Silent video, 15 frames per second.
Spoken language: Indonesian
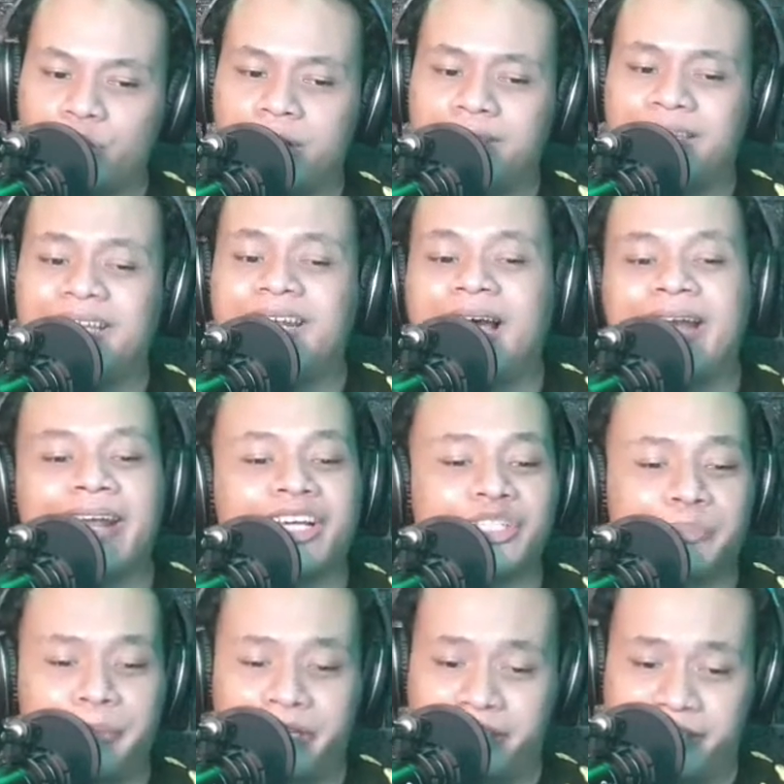juga tidak ada yang
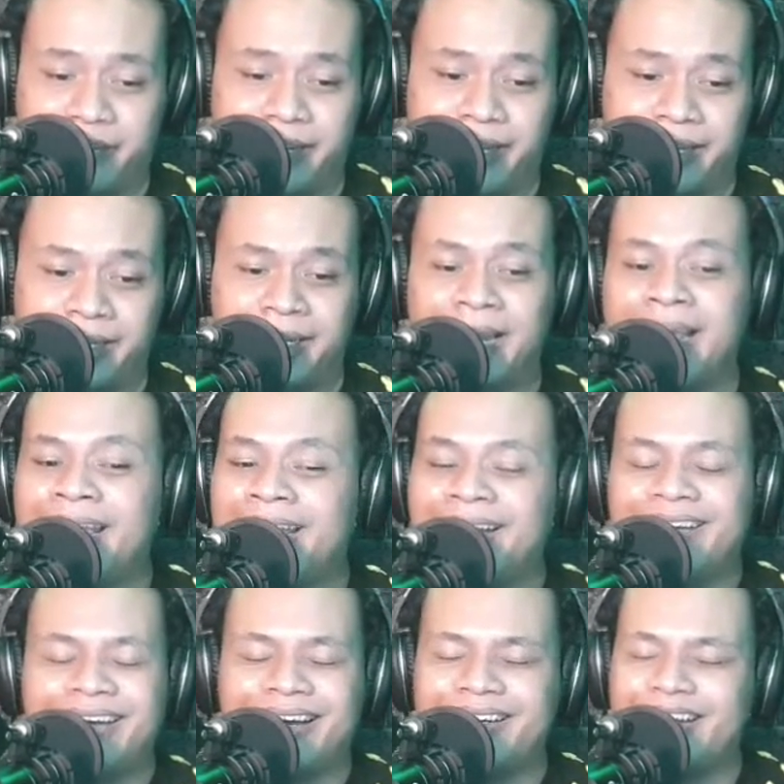spesial
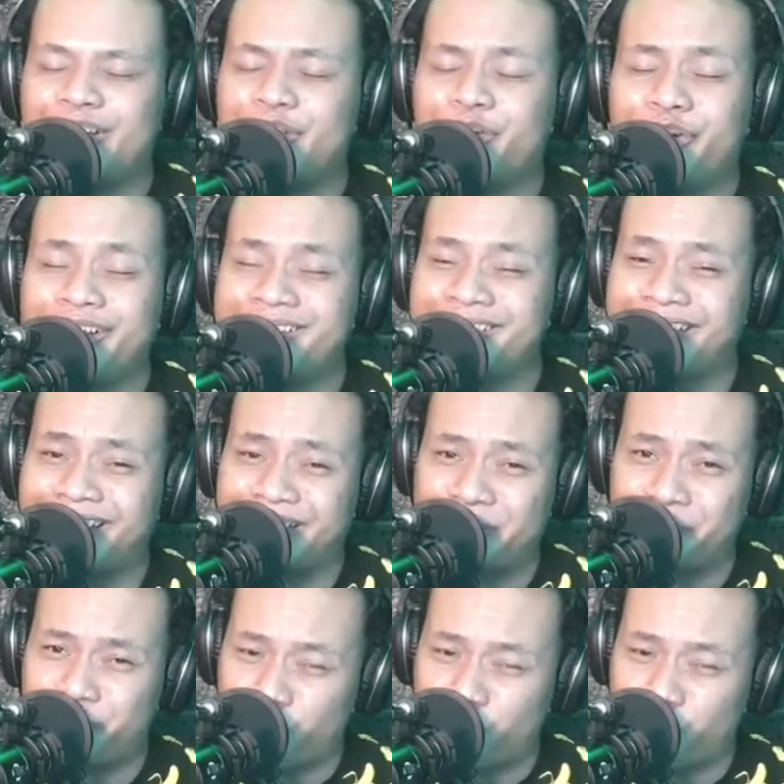nggak ada unique selling